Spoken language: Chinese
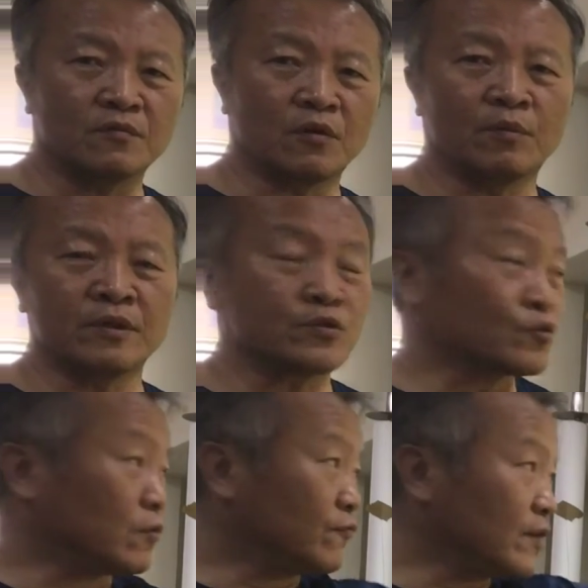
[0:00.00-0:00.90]
我们
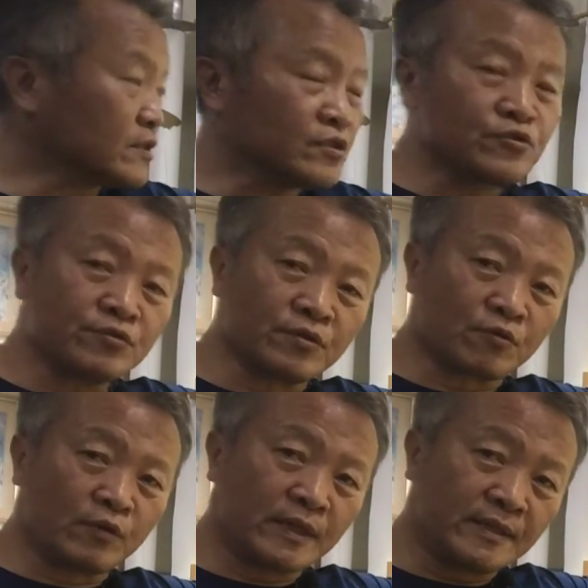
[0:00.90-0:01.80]
所放进去的
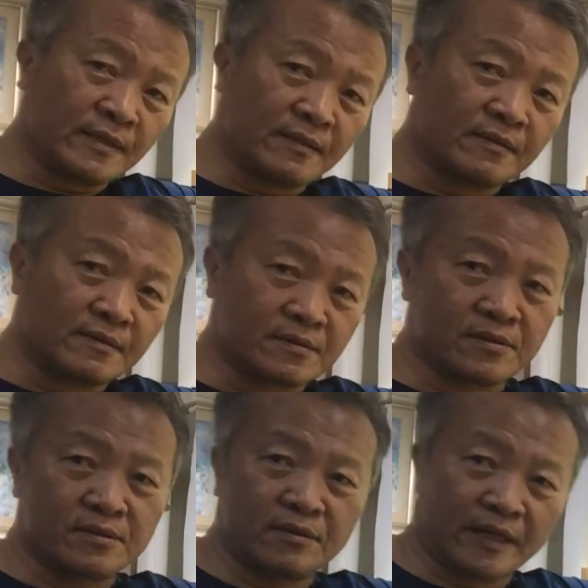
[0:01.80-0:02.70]
观念
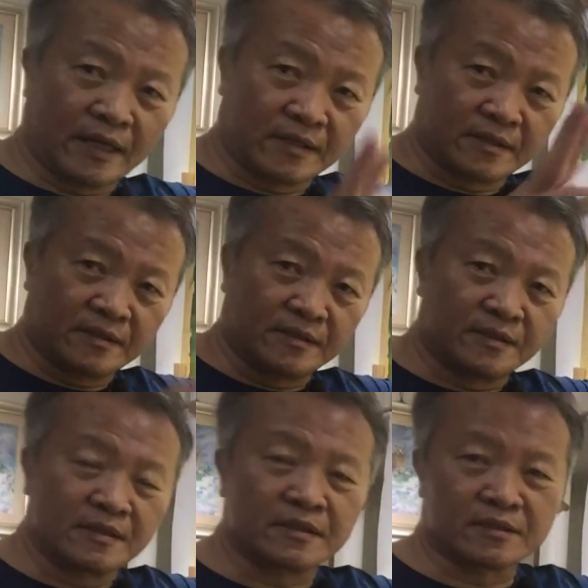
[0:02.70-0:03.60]
只有两个，
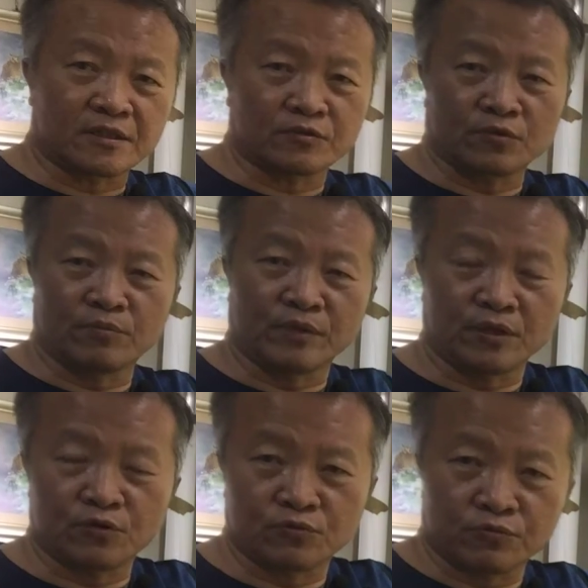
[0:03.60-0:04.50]
一个叫做
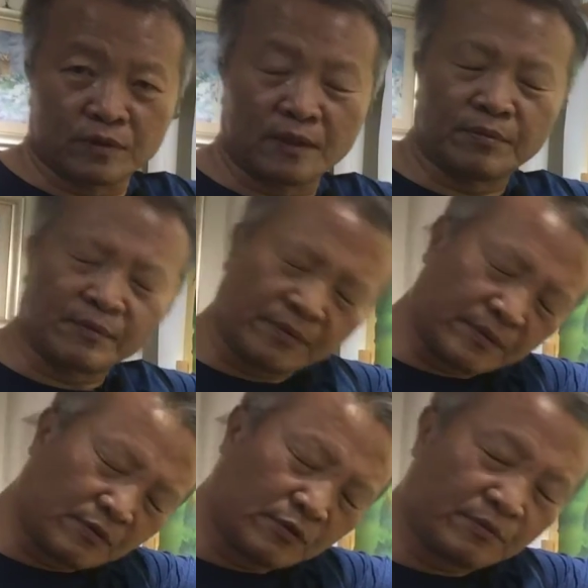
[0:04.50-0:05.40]
明度啊，不不
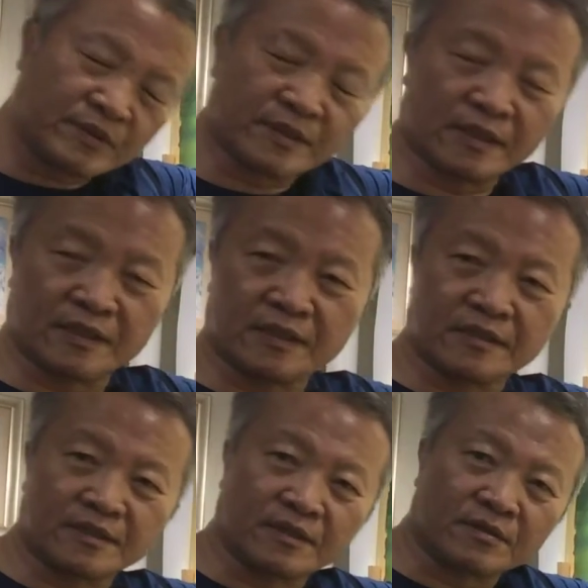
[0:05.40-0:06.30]
的，对不起啊，一
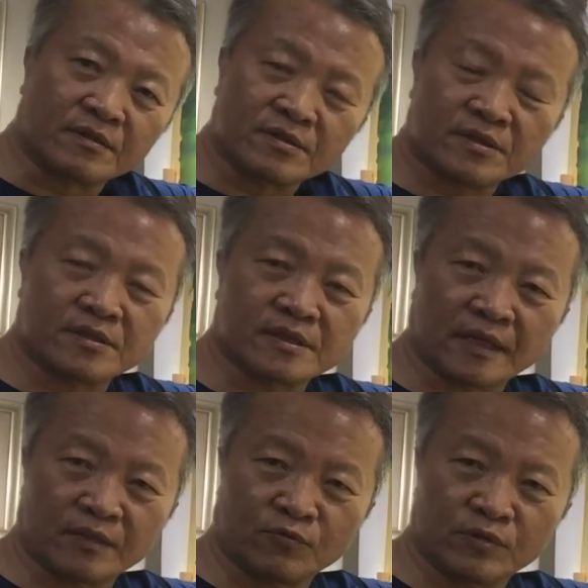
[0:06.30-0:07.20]
个叫色
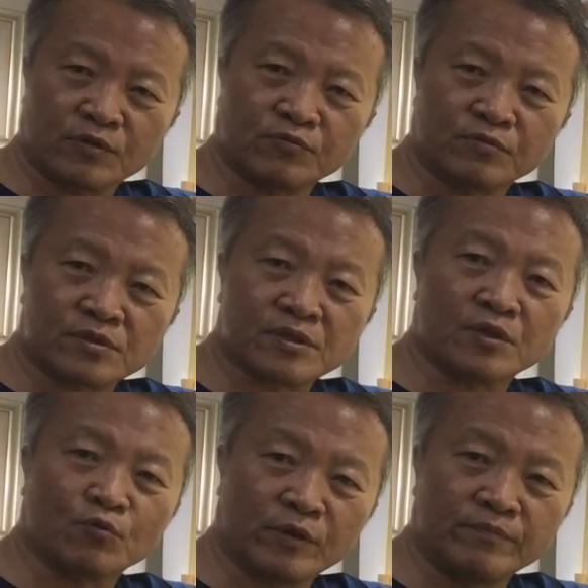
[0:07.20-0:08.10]
彩的温度，
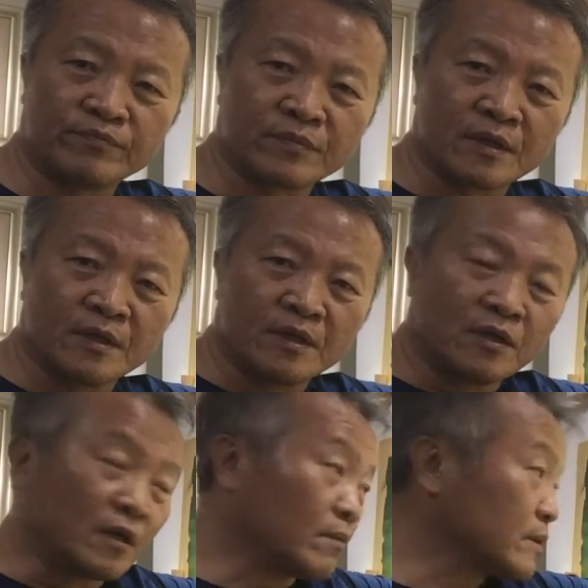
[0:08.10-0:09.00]
色温。
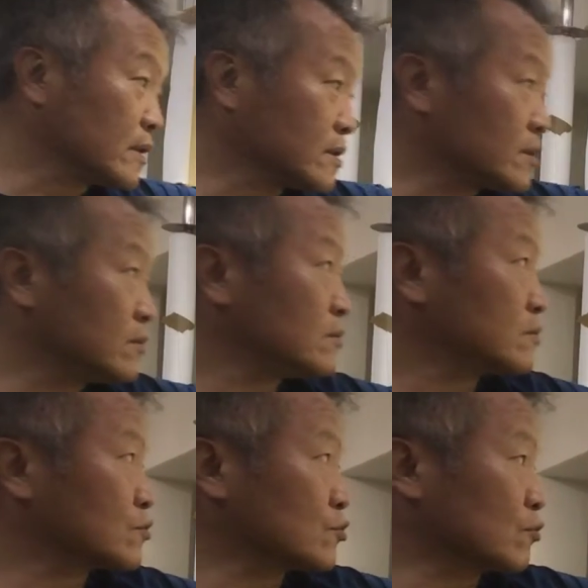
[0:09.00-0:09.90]
我们那时
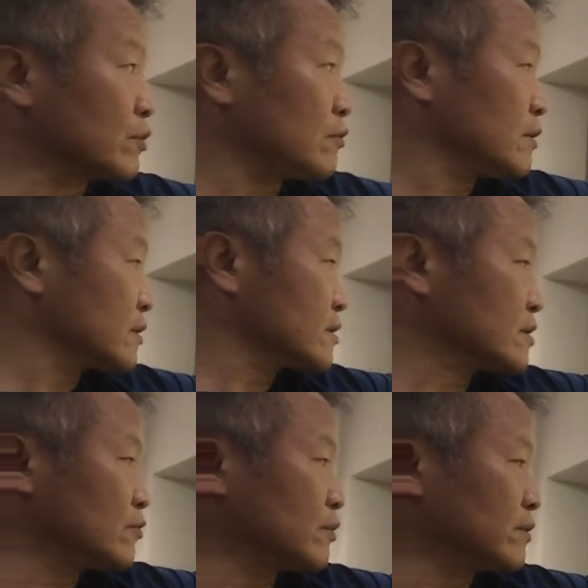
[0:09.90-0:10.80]
候所规划的
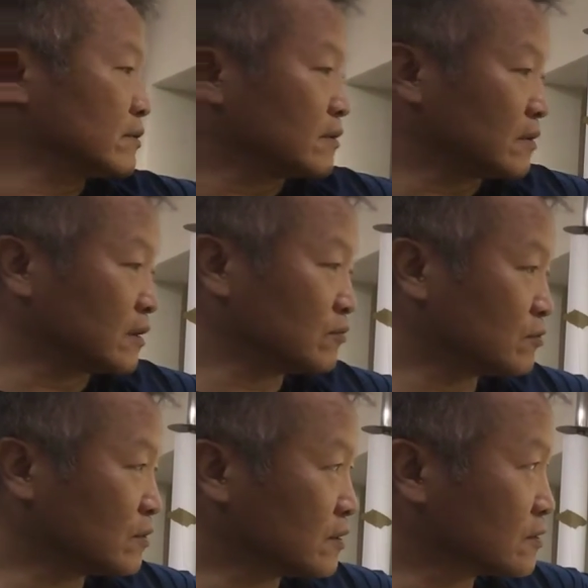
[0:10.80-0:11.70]
色温啊，如
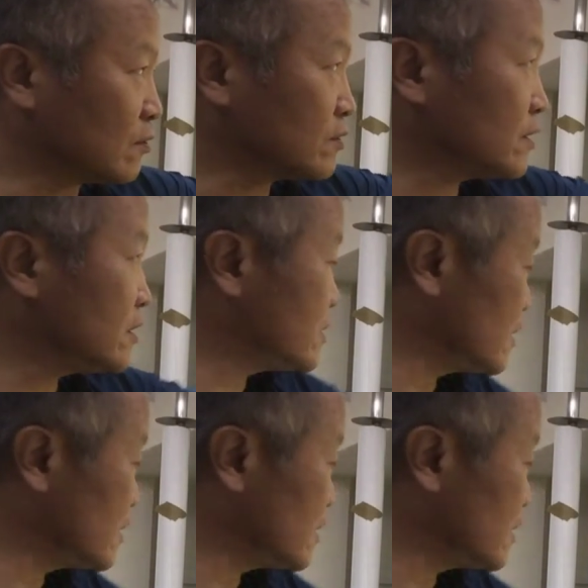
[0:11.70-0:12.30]
果从第一